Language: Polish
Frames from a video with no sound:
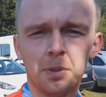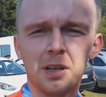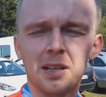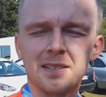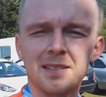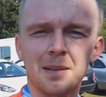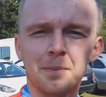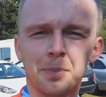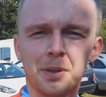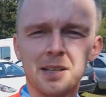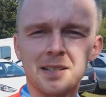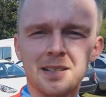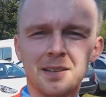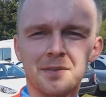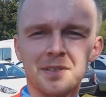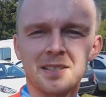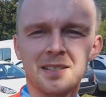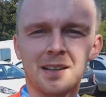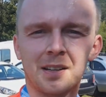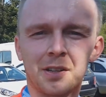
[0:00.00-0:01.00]
Polecam,
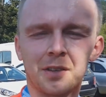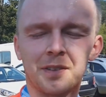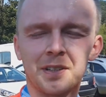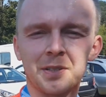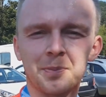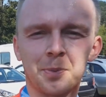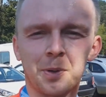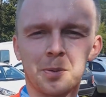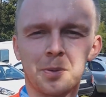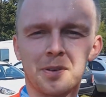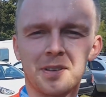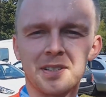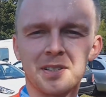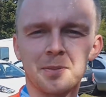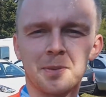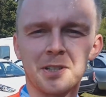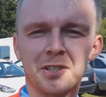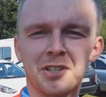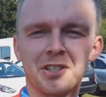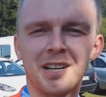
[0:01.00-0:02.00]
polecam wystartować,
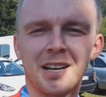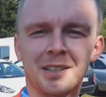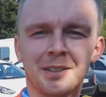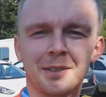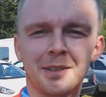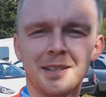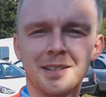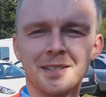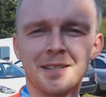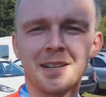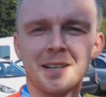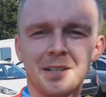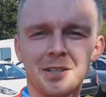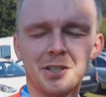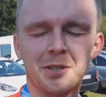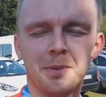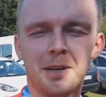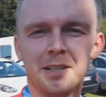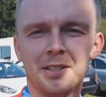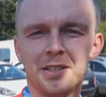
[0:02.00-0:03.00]
spróbować, zobaczyć jak to jest.
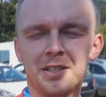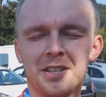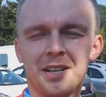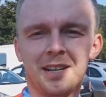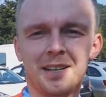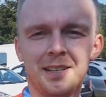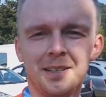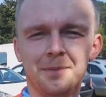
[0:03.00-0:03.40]
Trzymajcie się,